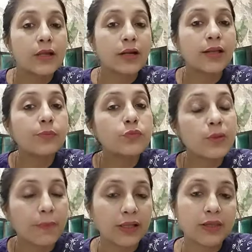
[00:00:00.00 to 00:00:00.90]
अगर आप
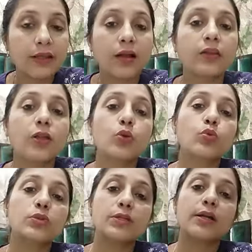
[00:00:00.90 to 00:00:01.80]
चपाती खाते हैं
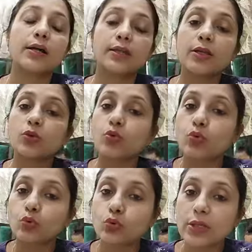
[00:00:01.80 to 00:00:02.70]
रोटी खाते हैं तो
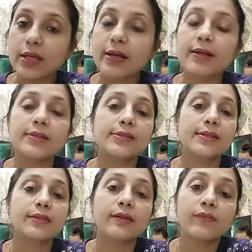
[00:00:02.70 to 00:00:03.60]
रोटी खाने से
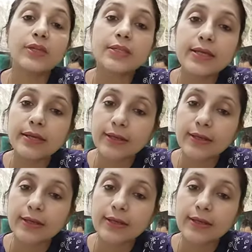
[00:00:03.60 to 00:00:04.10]
इतना वेट गेन